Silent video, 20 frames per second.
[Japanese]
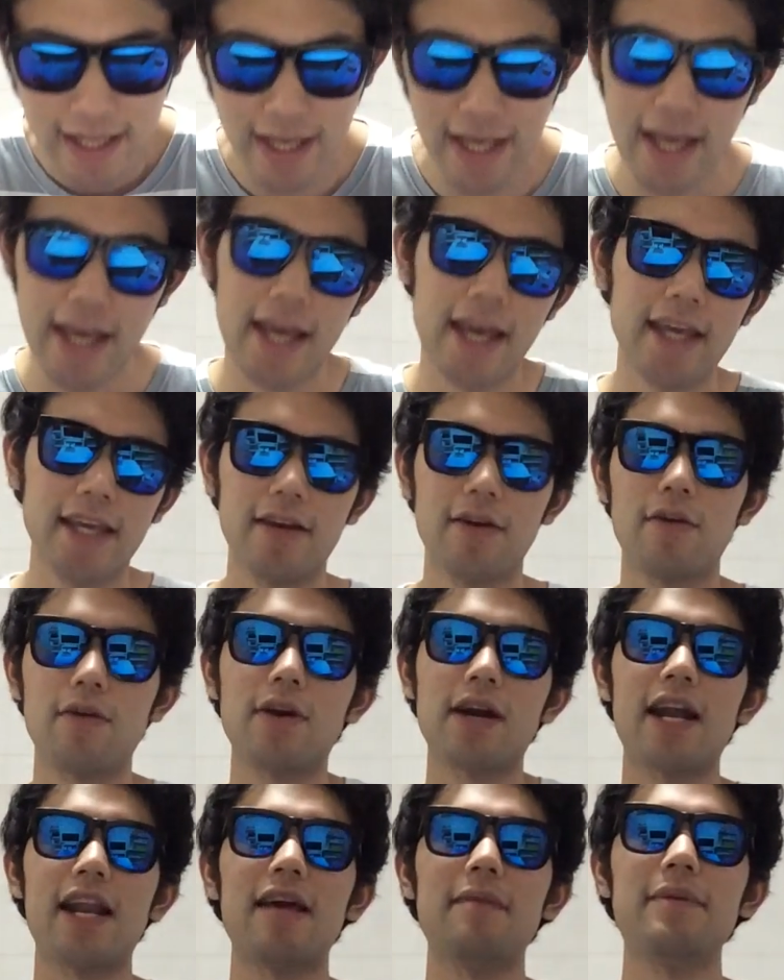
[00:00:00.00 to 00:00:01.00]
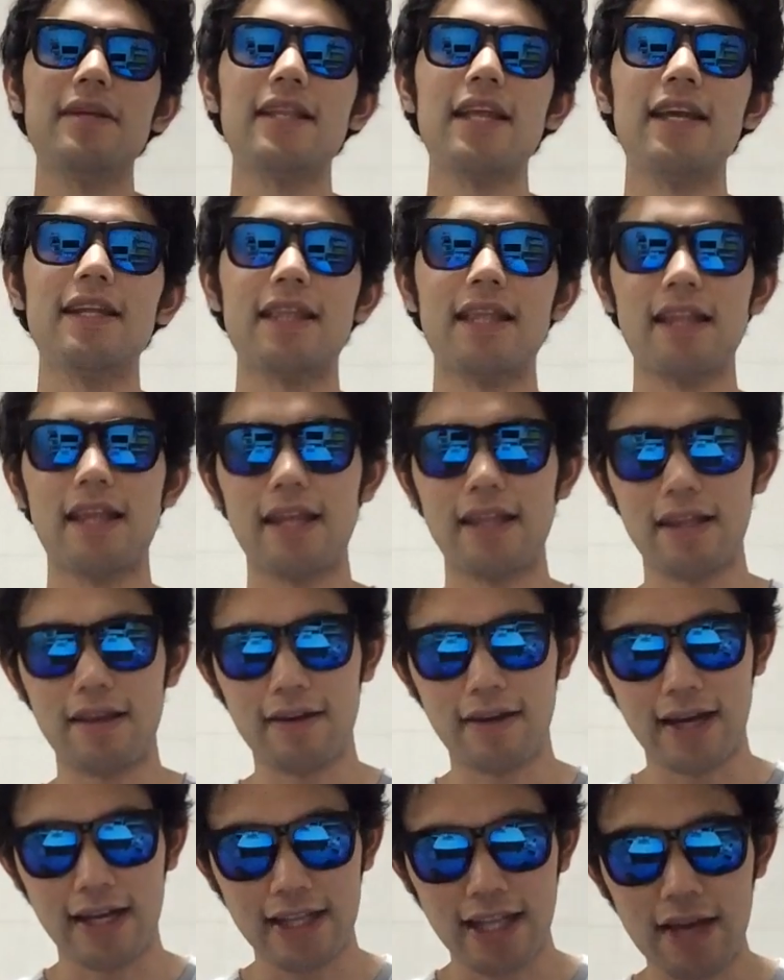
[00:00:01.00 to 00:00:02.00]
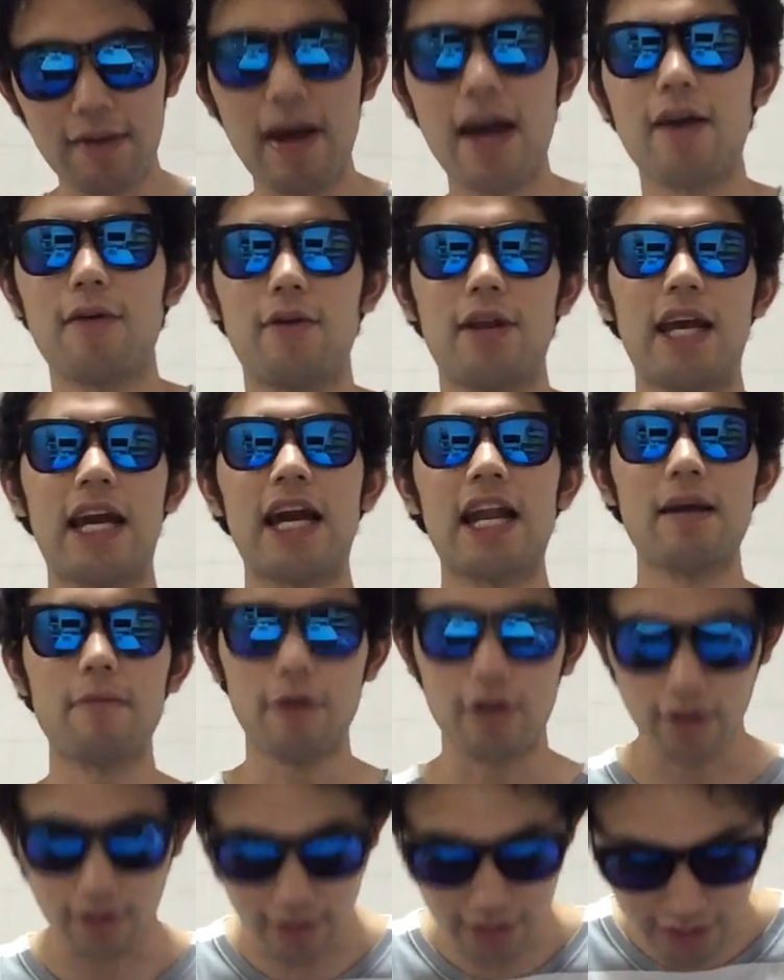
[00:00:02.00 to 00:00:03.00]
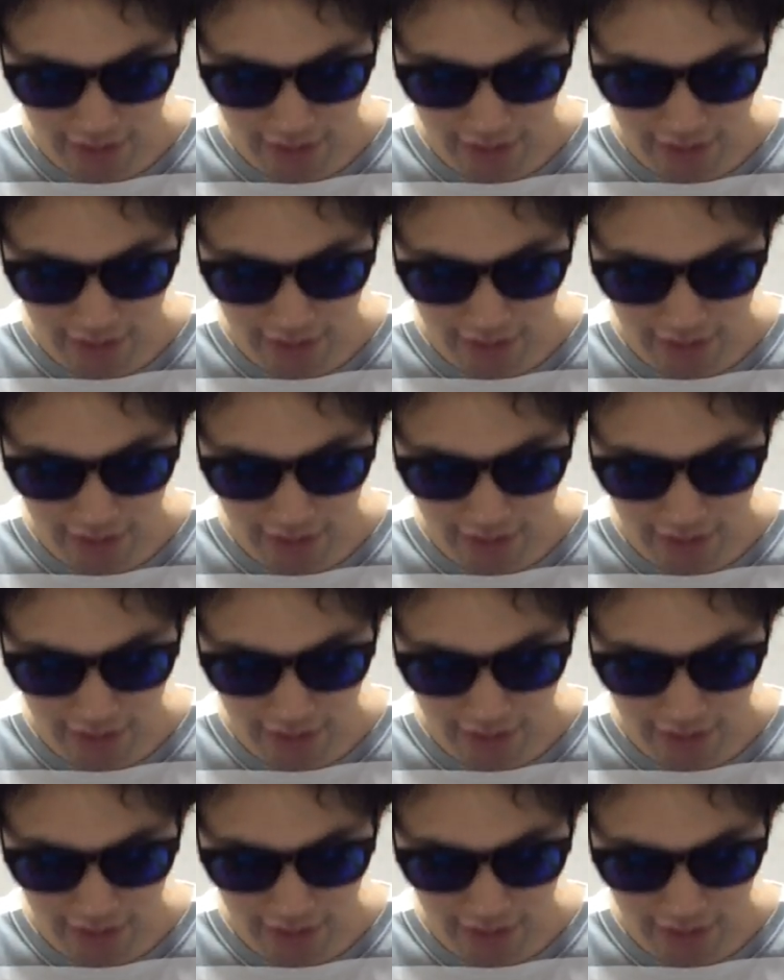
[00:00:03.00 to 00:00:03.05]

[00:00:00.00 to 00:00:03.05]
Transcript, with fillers: えー、日頃から見ていただいている方は、これからもよろ